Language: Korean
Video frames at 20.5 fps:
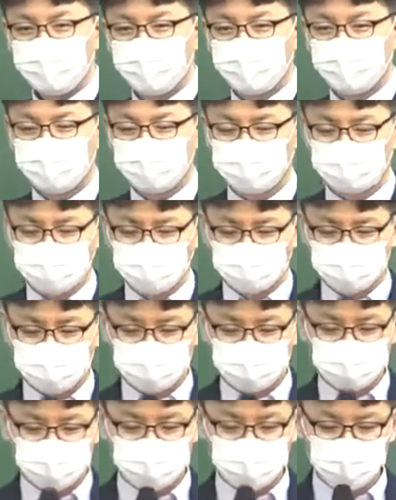그래서
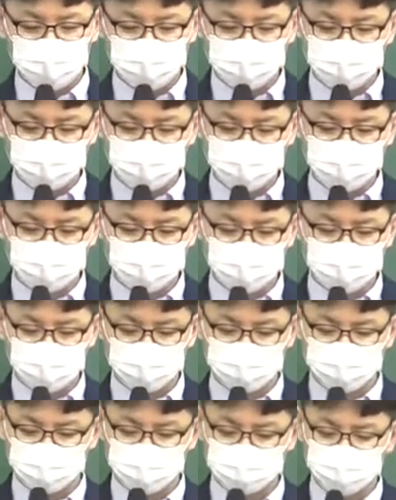정부 실패를 대응하기
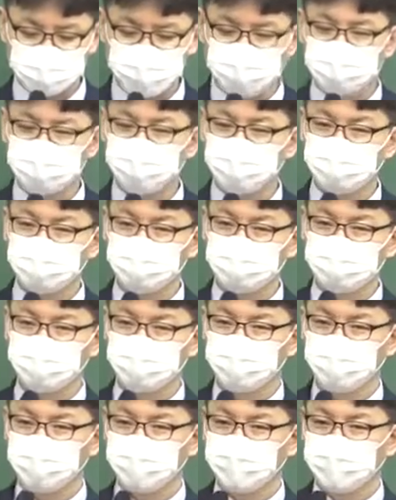위해서 민영화
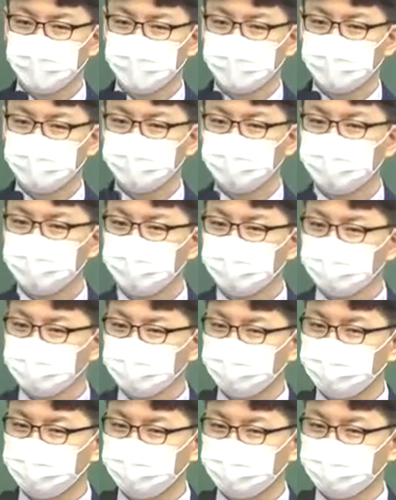시켰는데, 그 민영화
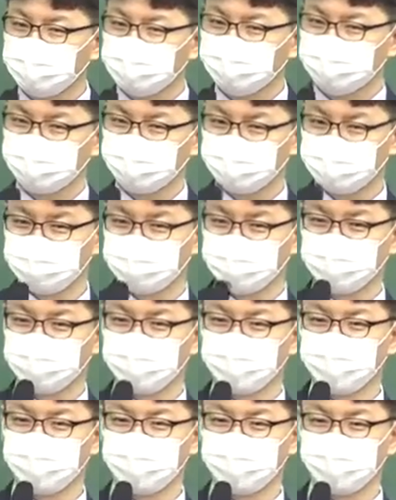기업도 사실 독점 기업이
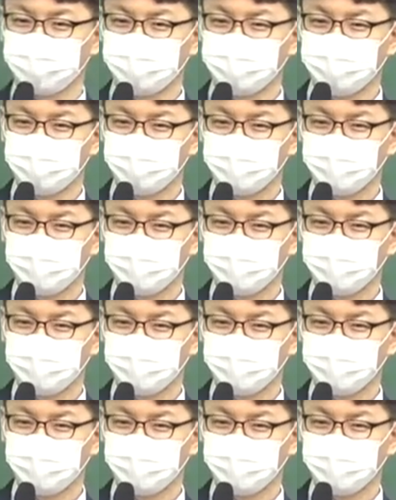되어버렸네.